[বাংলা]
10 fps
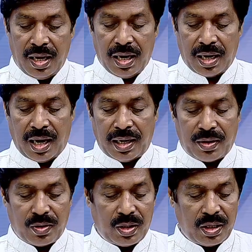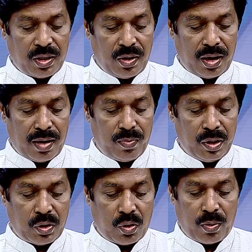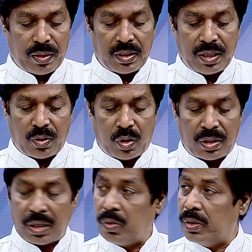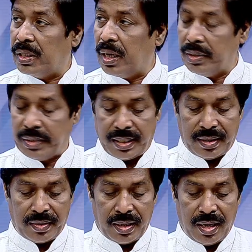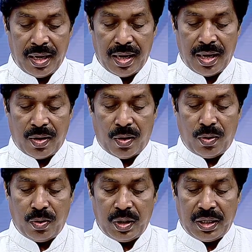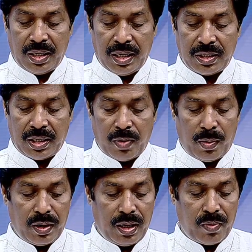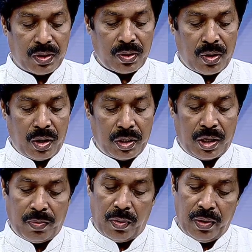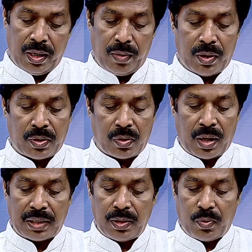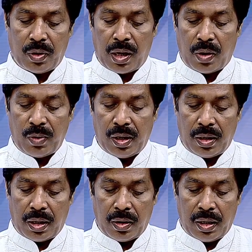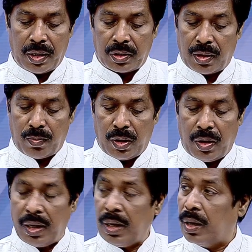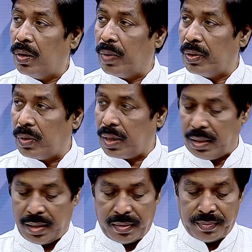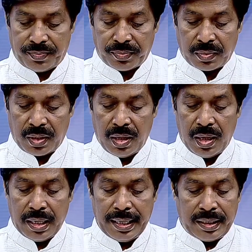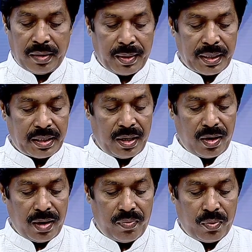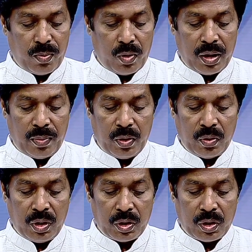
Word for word: কালের কণ্ঠের শিরোনাম বিশ্ব রোমাঞ্চের দরজা খুলছে আজ অন্য দেশে যেভাবে নির্বাচন হয় সেভাবেই নির্বাচন গাজীপুরের আওয়ামী লীগের সম্মেলনে ওবায়দুল কাদের ইত্তেফাকের শিরোনাম ফুটবলের বিরুদ্ধে